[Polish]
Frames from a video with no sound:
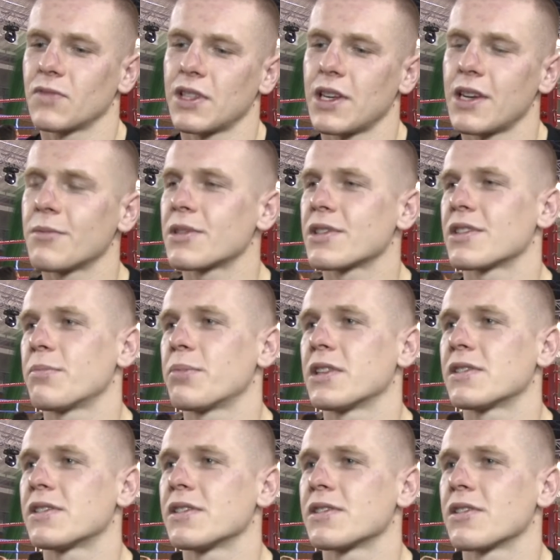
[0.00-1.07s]
Wydaje mi się, że
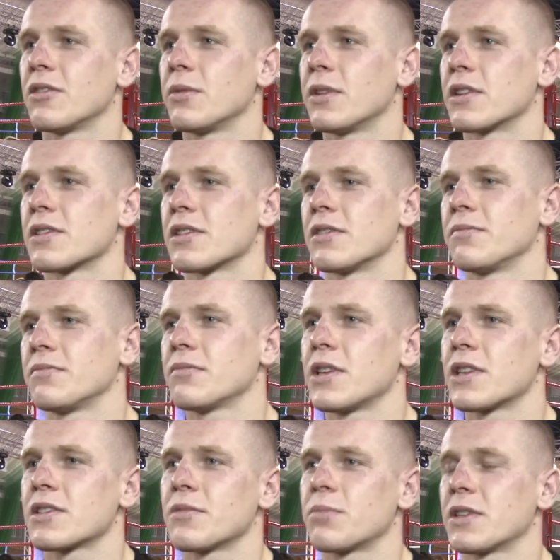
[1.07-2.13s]
precyzją bardziej.
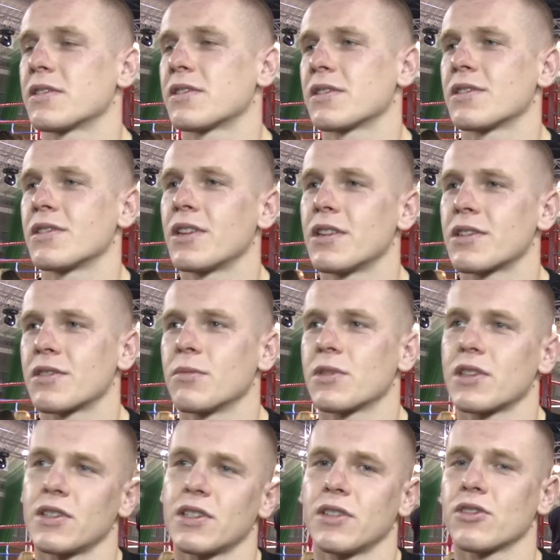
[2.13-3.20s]
Bardziej precyzyjniejszy.
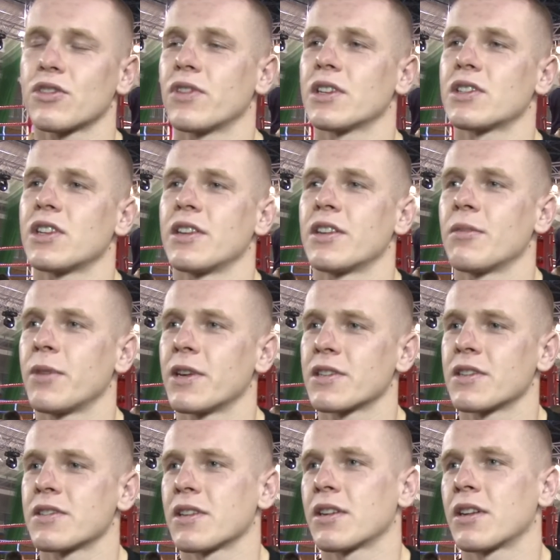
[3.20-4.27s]
Myślę, że doświadczenie
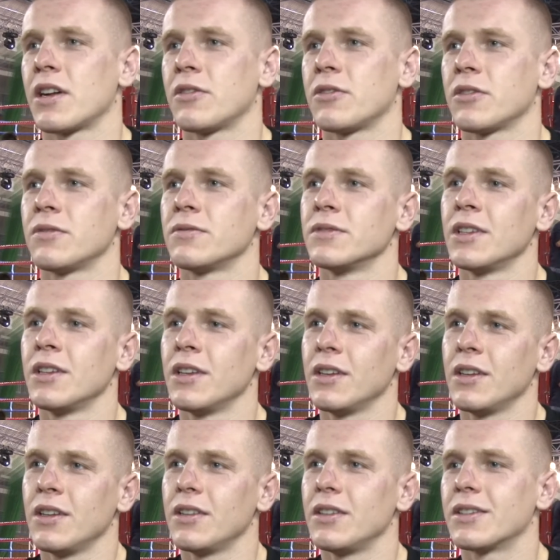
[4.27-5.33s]
bardziej zagrało
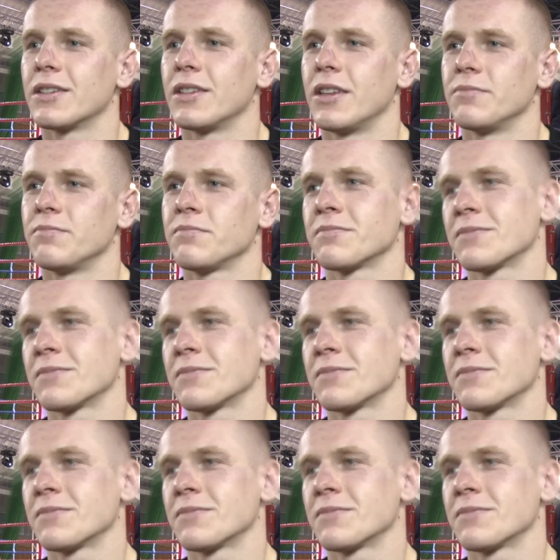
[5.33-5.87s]
i tyle.